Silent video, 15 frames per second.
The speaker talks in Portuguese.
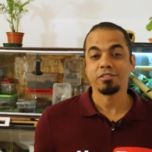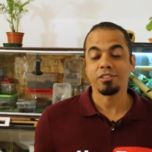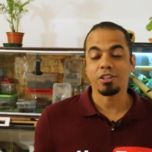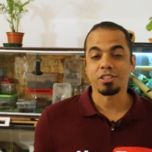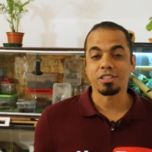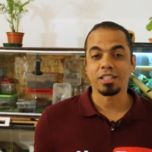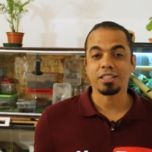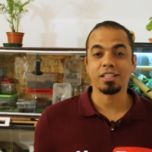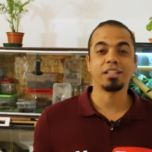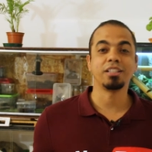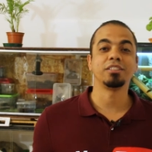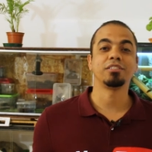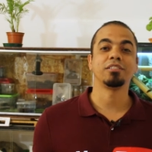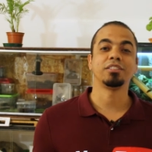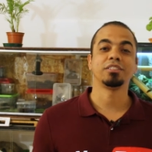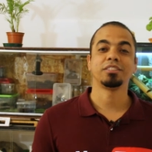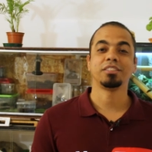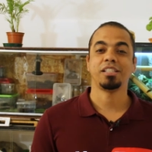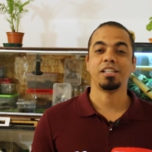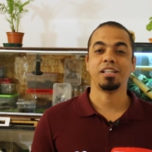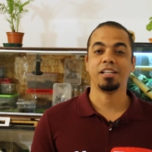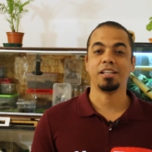Filhote da tarântula.
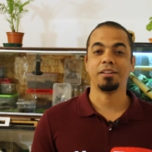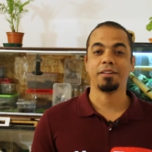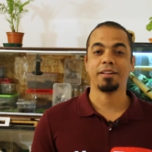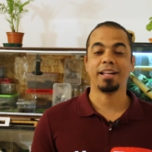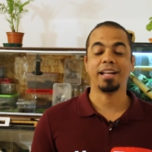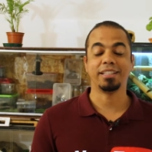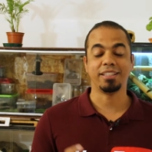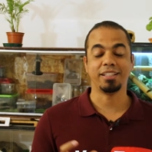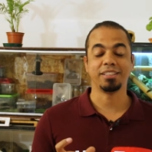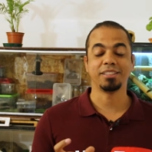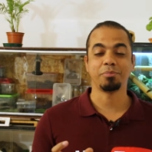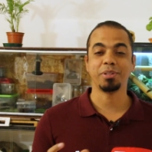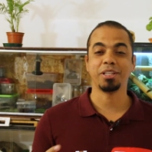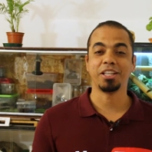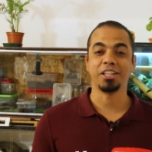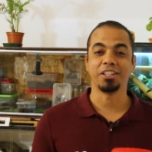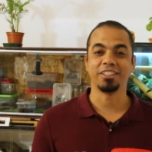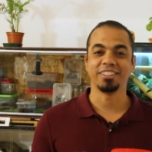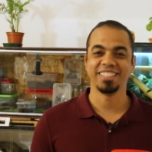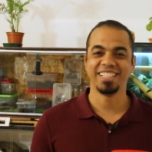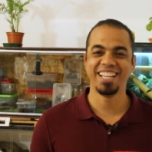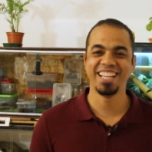É a taranta pequena.